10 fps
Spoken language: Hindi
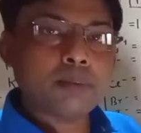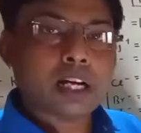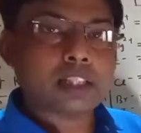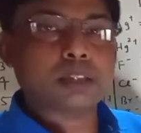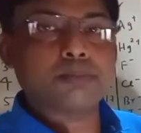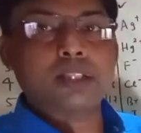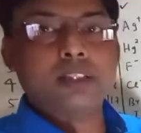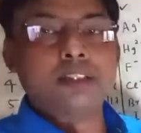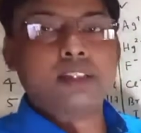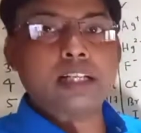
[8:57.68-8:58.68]
लास्ट में है
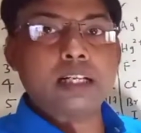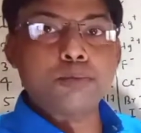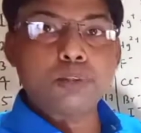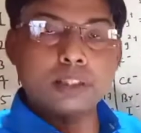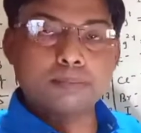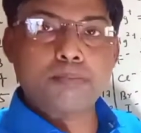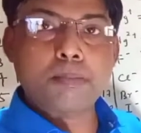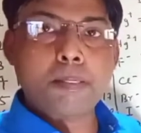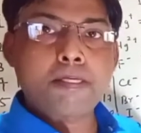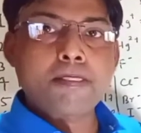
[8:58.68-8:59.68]
जैसे कि एलमोनियम
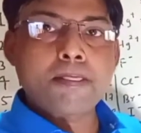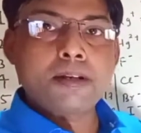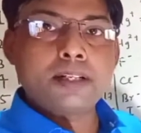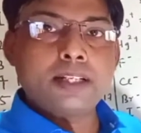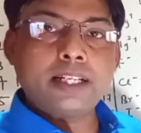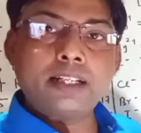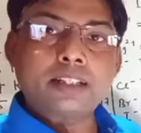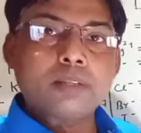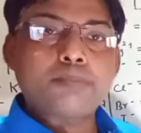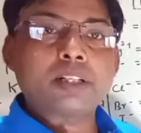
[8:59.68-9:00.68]
एल
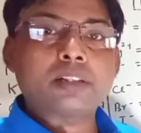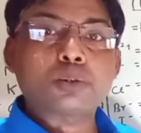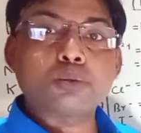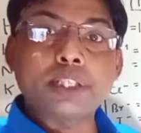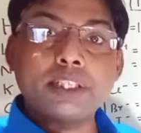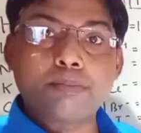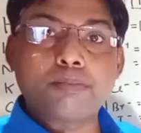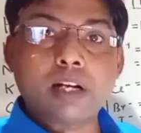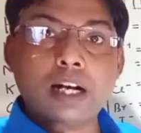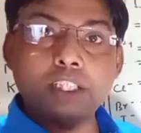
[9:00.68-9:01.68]
थ्री प्लस सोडियम
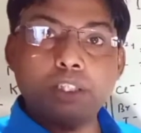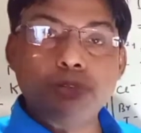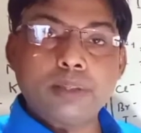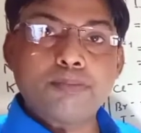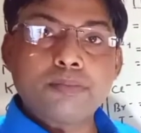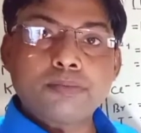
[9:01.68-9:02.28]
आई यू एम